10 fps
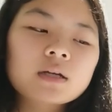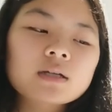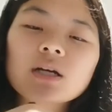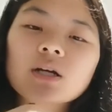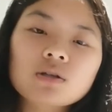
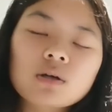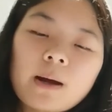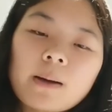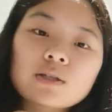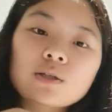这个时候，
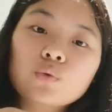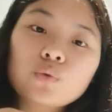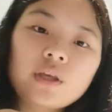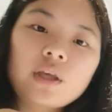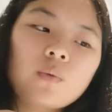爸爸就
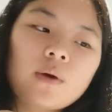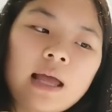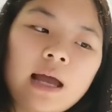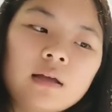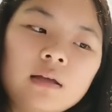故意问
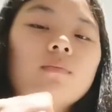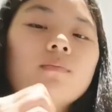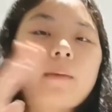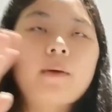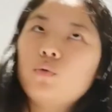啊，
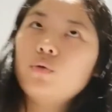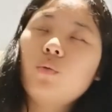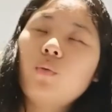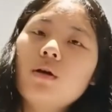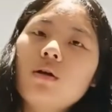爸爸故意问